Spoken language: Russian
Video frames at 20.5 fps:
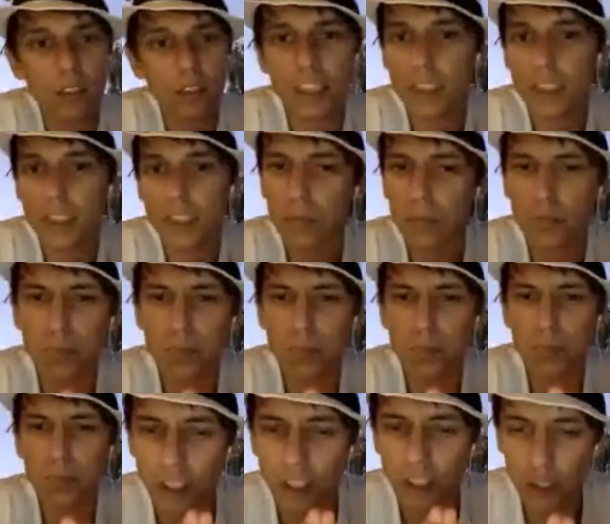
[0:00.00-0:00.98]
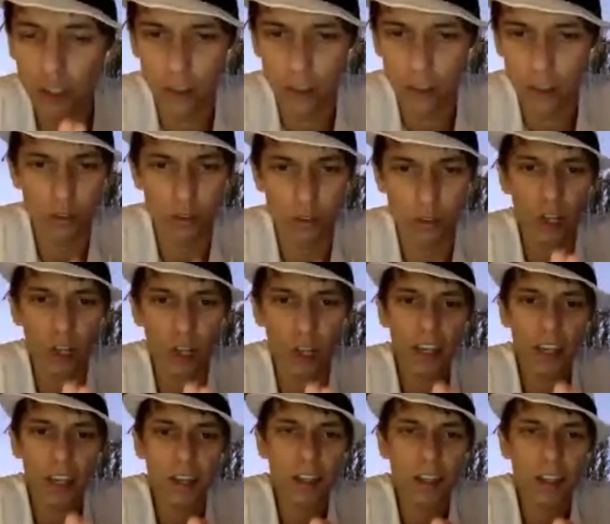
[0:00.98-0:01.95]
просто даже, я еще раз говорю,
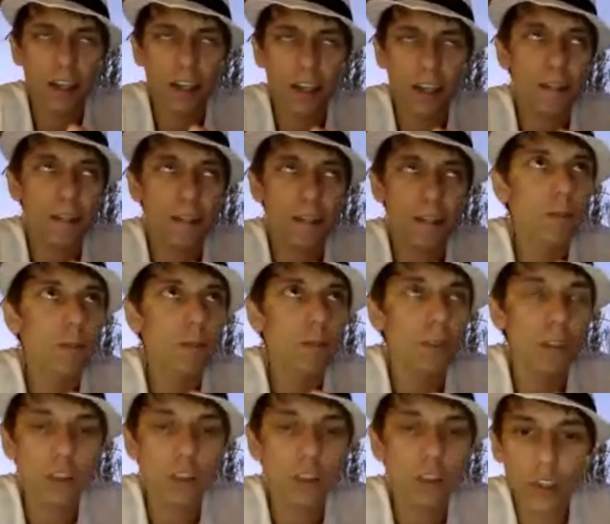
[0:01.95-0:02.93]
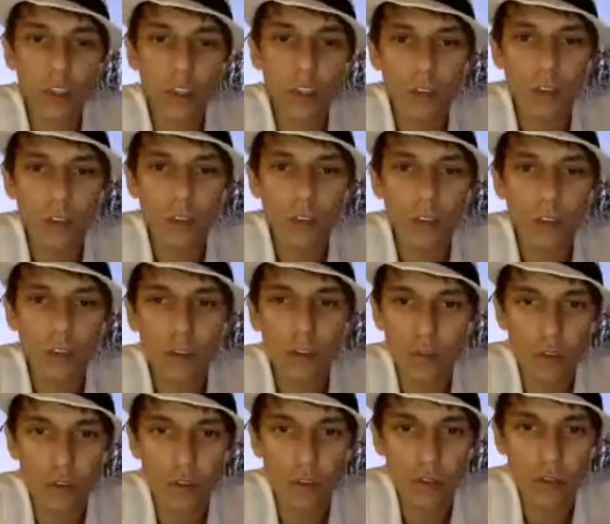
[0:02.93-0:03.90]
э, настолько вот
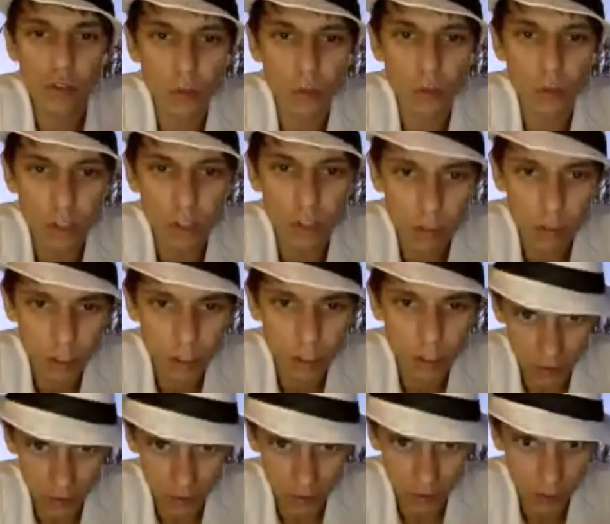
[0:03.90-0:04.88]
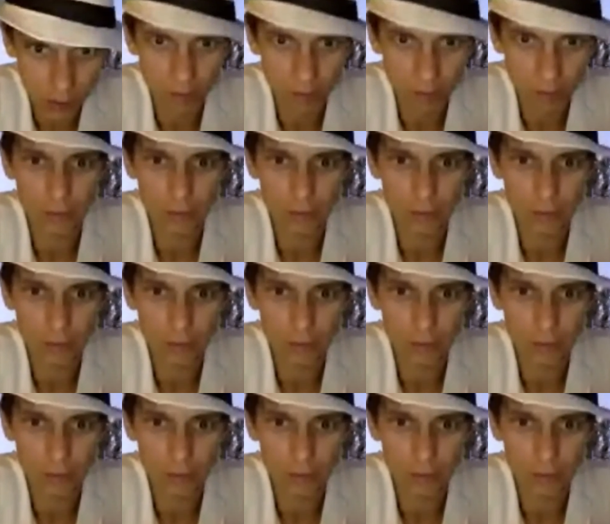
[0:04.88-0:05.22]
чувствовать, что вы удовлетворены с